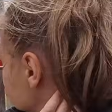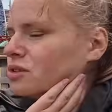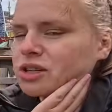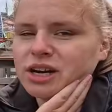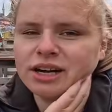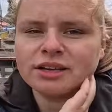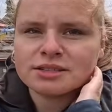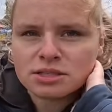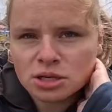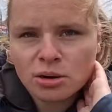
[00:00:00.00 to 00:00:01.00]
Für die Reise
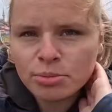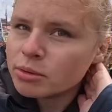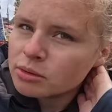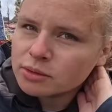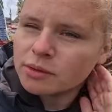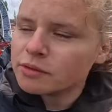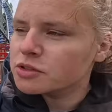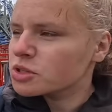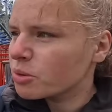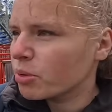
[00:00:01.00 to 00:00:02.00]
top,
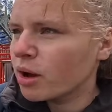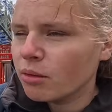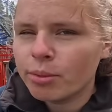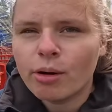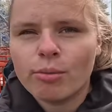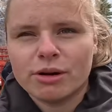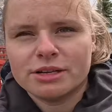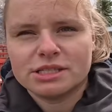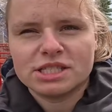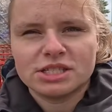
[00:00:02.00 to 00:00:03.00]
für so ein Park braucht man das
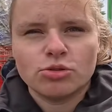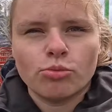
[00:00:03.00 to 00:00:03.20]
jetzt